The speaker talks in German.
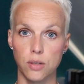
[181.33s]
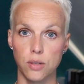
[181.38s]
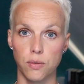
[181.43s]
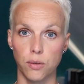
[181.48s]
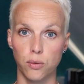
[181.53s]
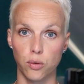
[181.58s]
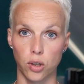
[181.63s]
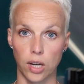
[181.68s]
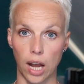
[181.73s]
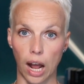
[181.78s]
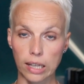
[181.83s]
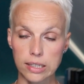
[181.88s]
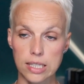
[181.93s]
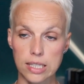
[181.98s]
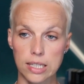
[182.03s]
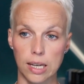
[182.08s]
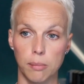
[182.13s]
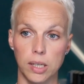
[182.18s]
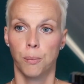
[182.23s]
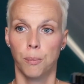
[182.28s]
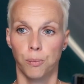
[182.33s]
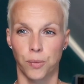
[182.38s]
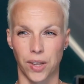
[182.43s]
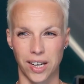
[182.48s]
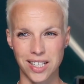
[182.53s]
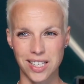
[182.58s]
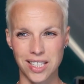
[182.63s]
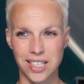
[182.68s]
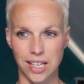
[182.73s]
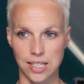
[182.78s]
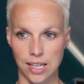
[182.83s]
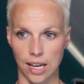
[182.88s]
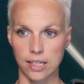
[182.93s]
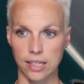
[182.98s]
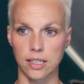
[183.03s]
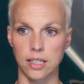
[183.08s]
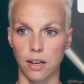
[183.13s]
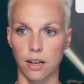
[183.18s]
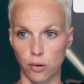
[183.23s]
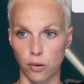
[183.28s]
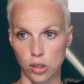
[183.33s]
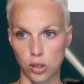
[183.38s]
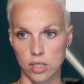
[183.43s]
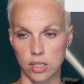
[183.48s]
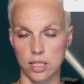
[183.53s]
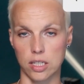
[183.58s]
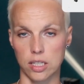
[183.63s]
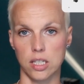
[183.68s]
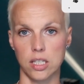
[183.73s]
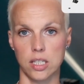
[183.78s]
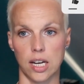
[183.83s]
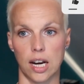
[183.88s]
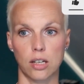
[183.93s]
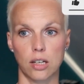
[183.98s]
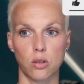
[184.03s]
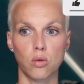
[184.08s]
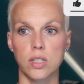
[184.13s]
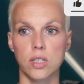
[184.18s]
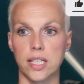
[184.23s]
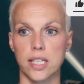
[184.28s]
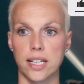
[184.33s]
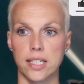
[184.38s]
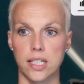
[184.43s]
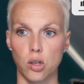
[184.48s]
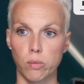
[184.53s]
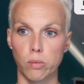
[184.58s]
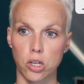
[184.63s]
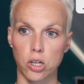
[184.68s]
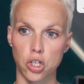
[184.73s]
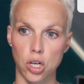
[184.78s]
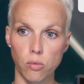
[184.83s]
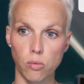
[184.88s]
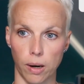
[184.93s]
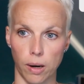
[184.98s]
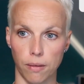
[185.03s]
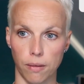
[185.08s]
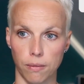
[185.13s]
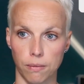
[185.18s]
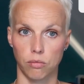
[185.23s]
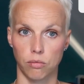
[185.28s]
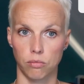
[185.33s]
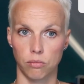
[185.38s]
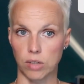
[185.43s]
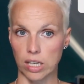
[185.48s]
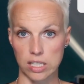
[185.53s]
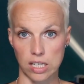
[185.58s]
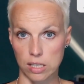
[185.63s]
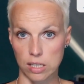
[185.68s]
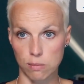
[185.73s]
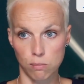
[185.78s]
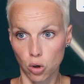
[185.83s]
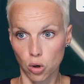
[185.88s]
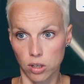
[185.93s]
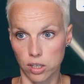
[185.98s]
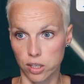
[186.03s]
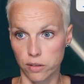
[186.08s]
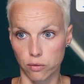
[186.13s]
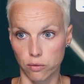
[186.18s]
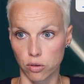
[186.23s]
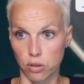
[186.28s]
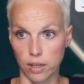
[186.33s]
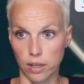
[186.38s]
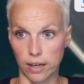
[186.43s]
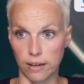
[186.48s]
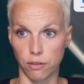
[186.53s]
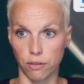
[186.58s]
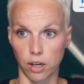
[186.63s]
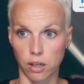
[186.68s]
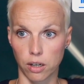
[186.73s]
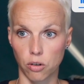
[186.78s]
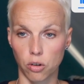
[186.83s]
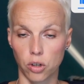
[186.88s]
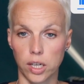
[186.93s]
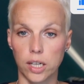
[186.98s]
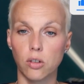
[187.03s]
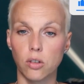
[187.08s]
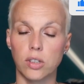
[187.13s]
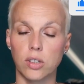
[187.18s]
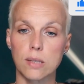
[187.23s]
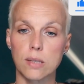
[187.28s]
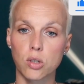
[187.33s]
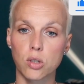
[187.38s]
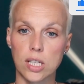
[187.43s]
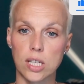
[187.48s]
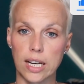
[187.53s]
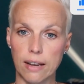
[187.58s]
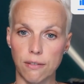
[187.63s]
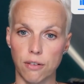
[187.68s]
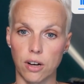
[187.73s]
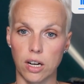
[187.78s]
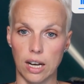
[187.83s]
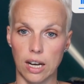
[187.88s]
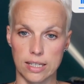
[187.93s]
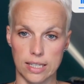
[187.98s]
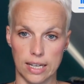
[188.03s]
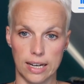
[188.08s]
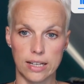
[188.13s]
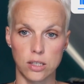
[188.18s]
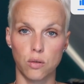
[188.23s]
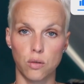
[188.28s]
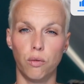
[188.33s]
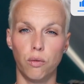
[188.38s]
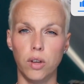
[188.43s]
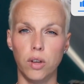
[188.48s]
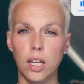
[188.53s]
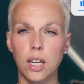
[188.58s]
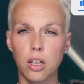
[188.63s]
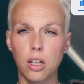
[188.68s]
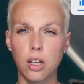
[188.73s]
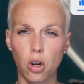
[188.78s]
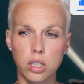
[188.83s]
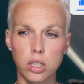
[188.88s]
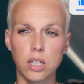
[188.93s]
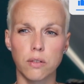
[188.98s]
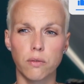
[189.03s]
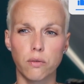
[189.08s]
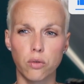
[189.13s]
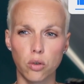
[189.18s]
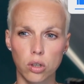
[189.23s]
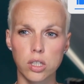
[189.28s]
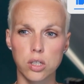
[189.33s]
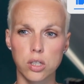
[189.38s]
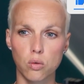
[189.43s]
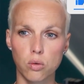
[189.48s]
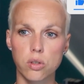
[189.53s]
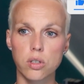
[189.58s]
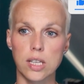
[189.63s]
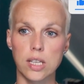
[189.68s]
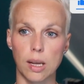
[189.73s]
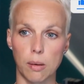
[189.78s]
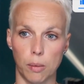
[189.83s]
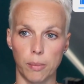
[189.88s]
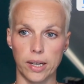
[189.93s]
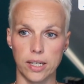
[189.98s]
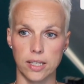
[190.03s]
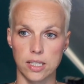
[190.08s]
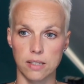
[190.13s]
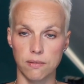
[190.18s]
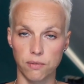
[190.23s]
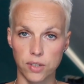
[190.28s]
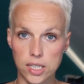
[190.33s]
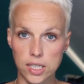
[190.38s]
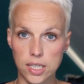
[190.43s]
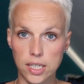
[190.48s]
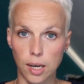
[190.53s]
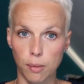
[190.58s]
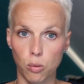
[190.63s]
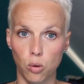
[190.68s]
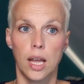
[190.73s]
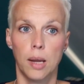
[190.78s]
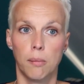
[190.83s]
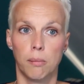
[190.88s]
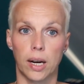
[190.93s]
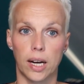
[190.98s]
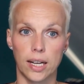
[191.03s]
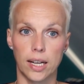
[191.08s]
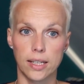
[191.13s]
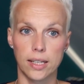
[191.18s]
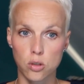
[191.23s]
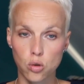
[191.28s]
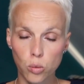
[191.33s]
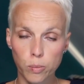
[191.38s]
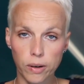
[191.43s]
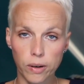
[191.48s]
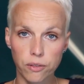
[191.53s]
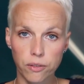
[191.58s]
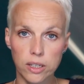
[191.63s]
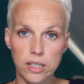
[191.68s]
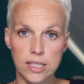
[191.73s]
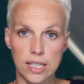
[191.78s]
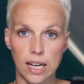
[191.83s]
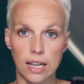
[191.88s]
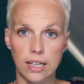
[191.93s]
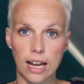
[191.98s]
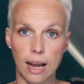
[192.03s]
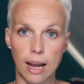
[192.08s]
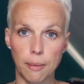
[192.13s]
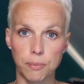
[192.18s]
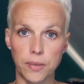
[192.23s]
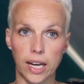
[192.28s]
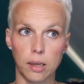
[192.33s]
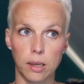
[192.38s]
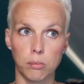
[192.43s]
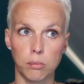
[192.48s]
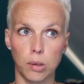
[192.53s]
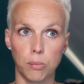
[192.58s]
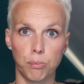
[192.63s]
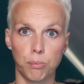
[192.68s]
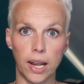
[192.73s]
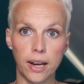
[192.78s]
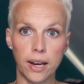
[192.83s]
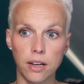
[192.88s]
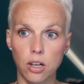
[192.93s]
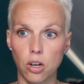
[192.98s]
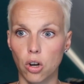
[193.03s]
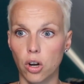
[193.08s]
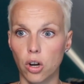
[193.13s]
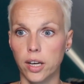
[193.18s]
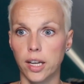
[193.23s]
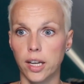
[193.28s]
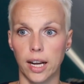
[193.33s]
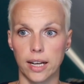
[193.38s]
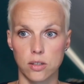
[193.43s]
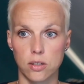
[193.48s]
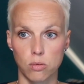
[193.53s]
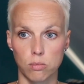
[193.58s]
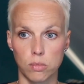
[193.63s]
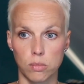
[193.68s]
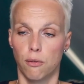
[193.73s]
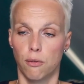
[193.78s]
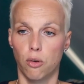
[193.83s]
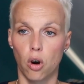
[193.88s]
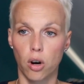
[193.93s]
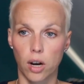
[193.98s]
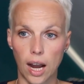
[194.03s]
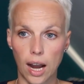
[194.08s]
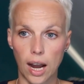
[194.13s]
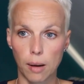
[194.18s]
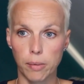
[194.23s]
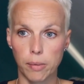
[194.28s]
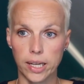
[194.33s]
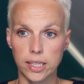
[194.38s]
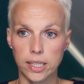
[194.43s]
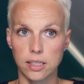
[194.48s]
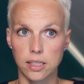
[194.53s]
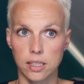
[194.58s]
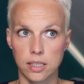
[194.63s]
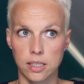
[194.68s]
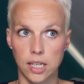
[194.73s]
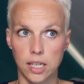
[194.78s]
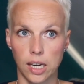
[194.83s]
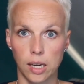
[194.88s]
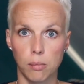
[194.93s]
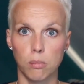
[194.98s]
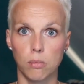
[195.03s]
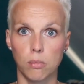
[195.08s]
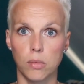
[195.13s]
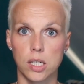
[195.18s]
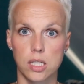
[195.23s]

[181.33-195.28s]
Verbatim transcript: wie für einen Arzttermin, dann ist das halt in der wöchentlichen Taktung sehr, sehr überschaubar dass das möglich wird einfach. Okay, und das muss halt einfach klar sein. Also wie könnt ihr wirklich gut zusammenarbeiten? Das ist ein wichtiger Punkt. Man kann super viele Sachen abdecken mit Blended Learning, also mit vorgearbeiteten Themen, mit